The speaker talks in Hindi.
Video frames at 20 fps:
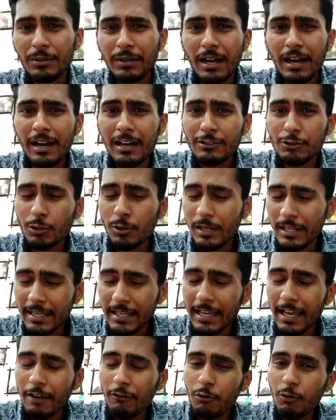का जो
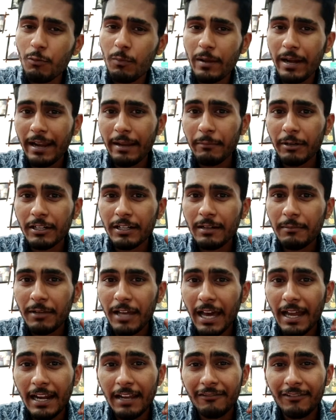लिंक है वो ऊपर आई बटन में
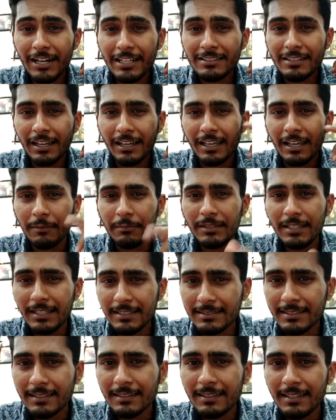आ रहा है वहाँ जाके आप
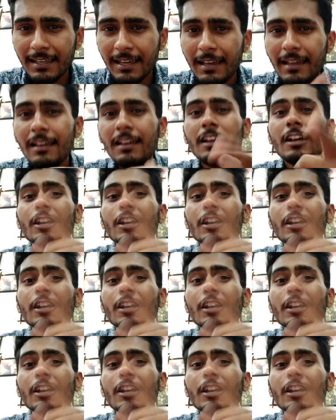देख सकते हैं